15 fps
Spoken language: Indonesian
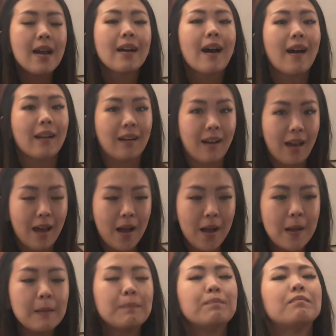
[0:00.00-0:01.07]

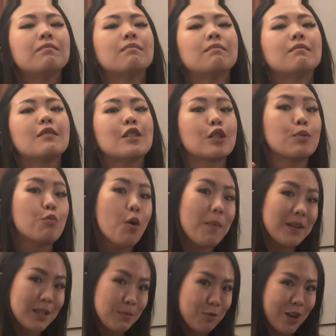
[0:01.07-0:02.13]
Karena semua
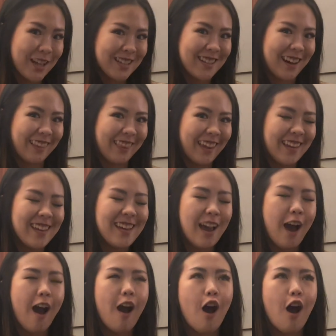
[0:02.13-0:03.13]
pasti punya strategi ya.